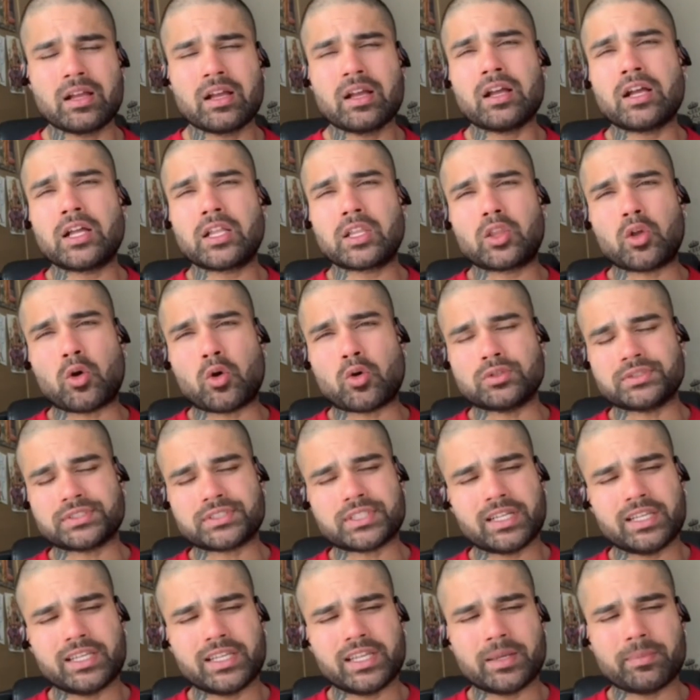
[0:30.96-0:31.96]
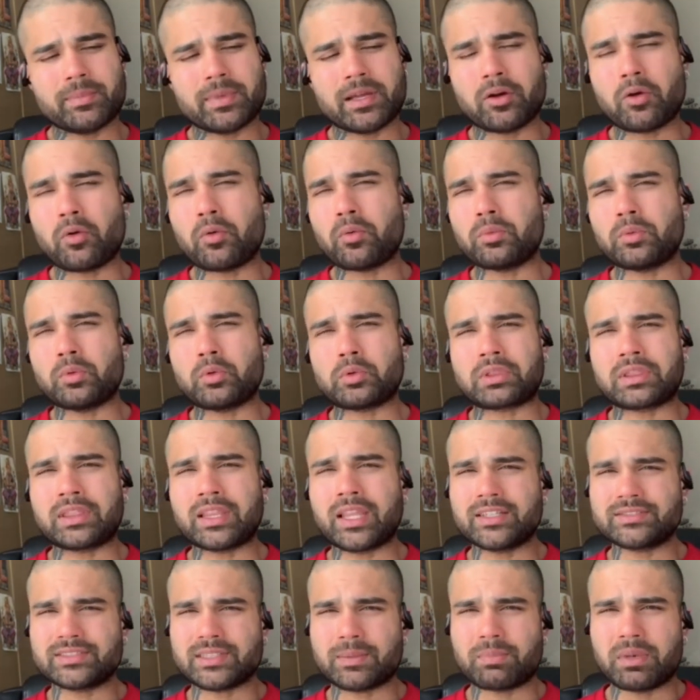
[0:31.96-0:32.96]
तो उसके लिए मैं उतने
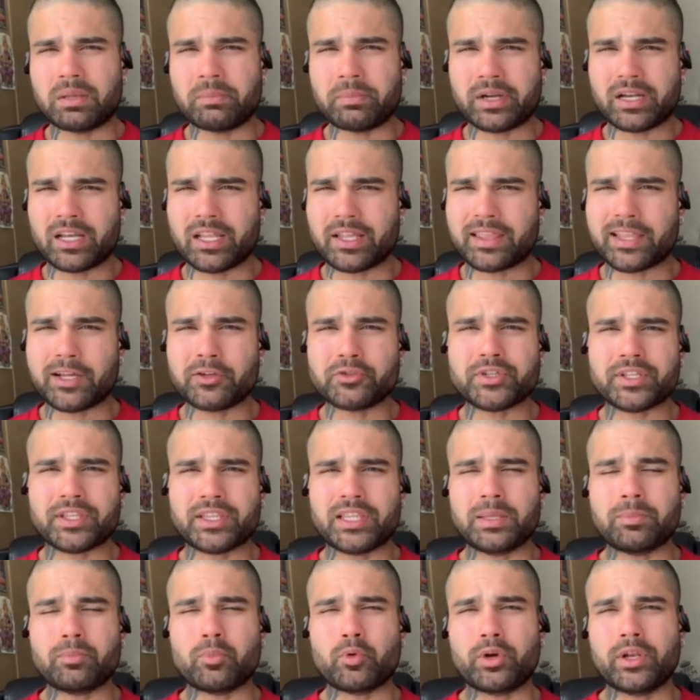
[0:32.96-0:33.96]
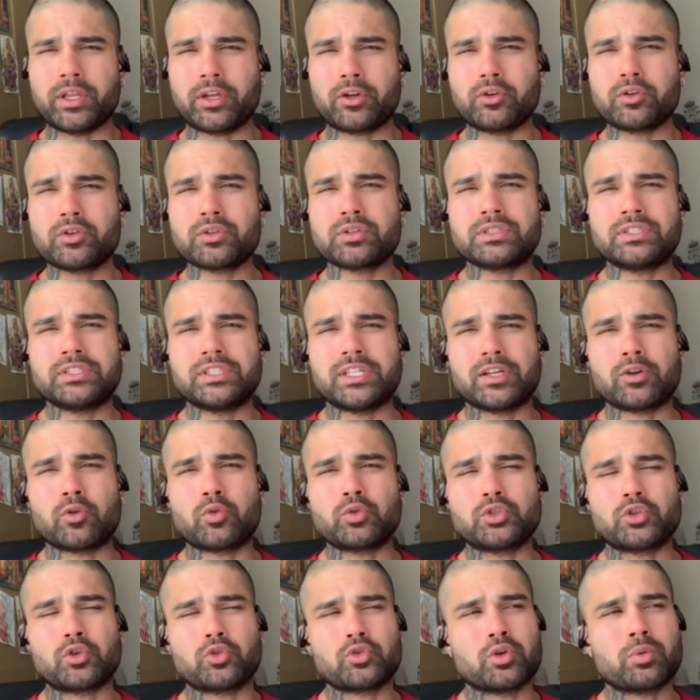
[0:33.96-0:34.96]
सप्लीमेंट लेता हूँ जितनी बॉडी को जो
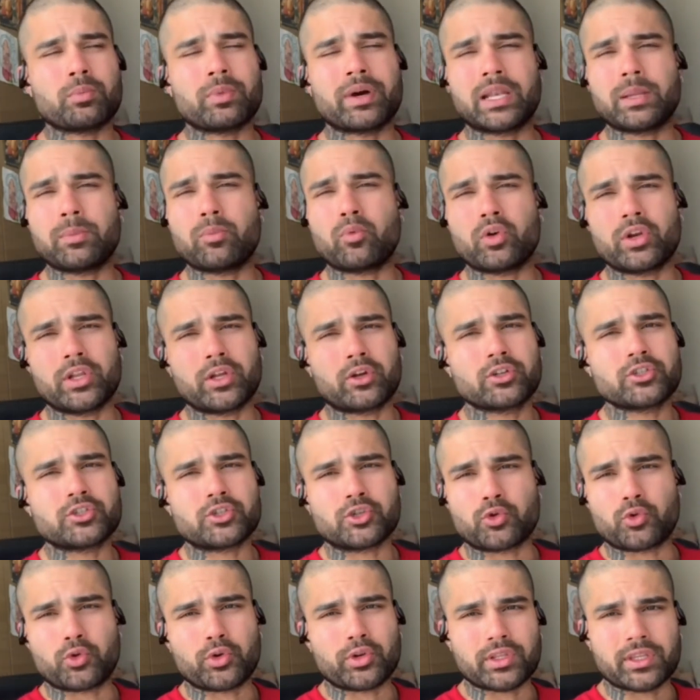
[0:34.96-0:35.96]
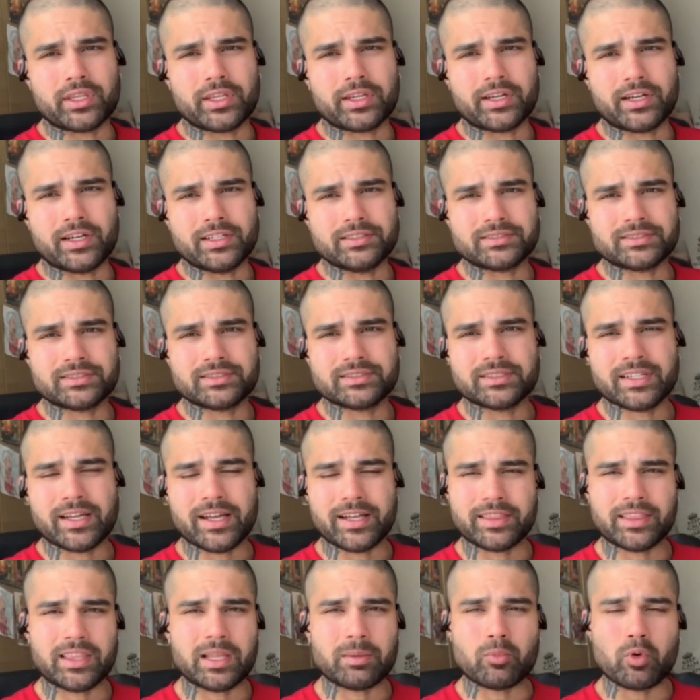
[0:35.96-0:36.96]
जो जो हमारी बॉडी को ज़रूरत है गैस एट
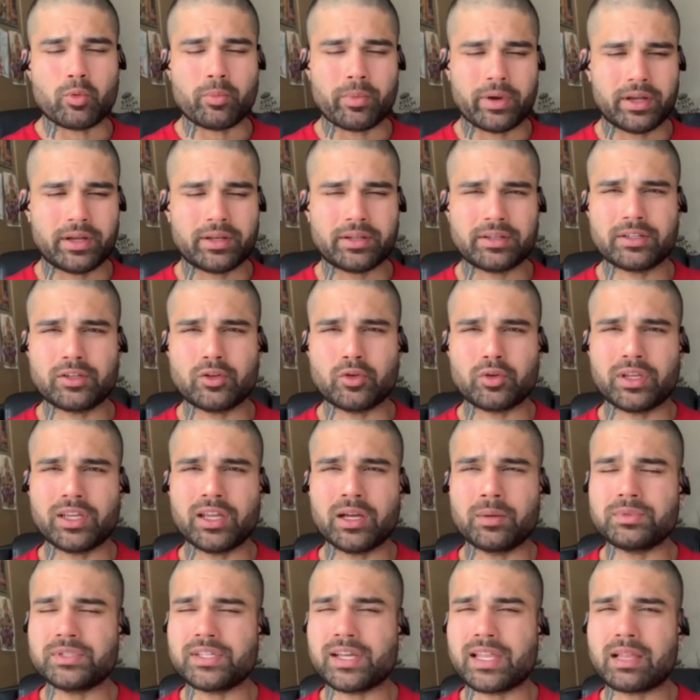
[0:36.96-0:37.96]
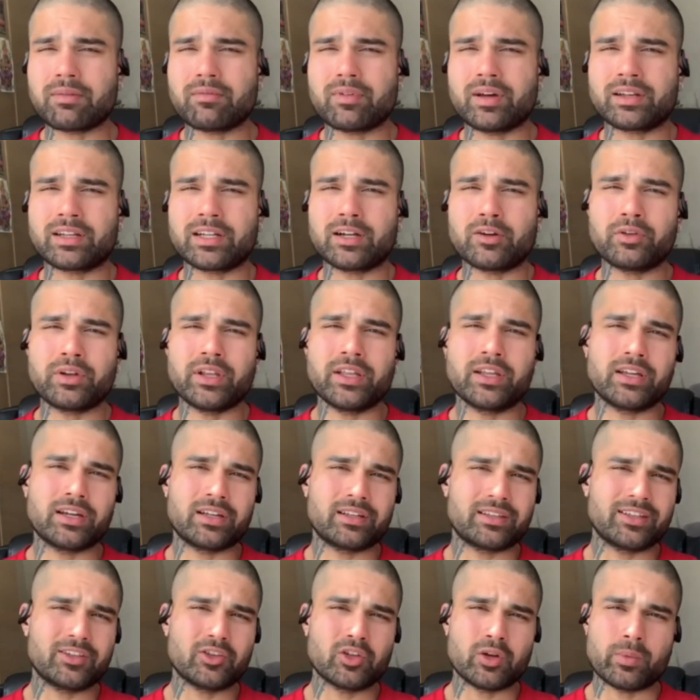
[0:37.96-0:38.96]
द मोमेंट क्योंकि हम ज़्यादा वर्कआउट नहीं
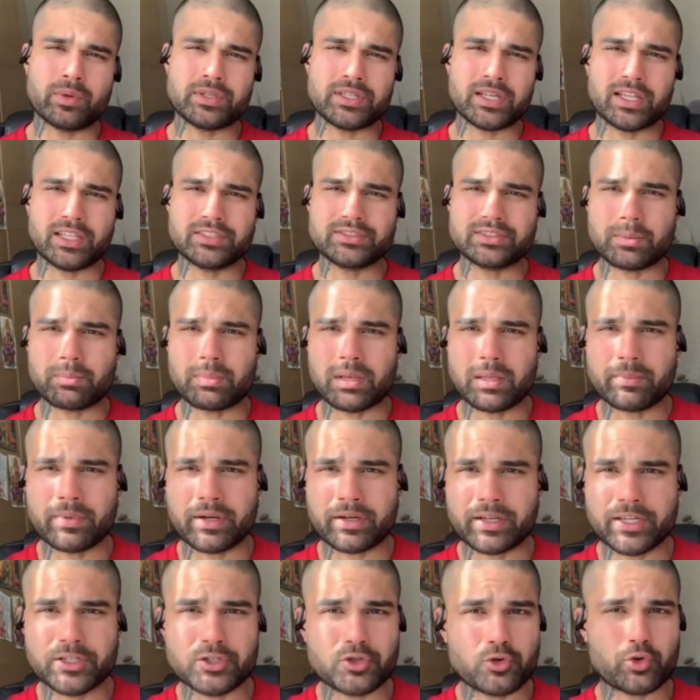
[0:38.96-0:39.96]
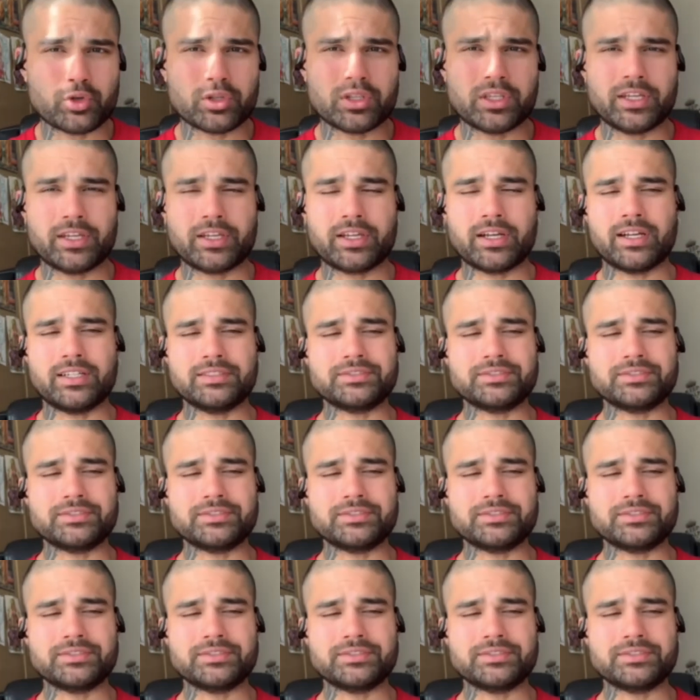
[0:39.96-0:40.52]
करते तो हमें ज़्यादा सप्लीमेंट की ज़रूरत नहीं है गैस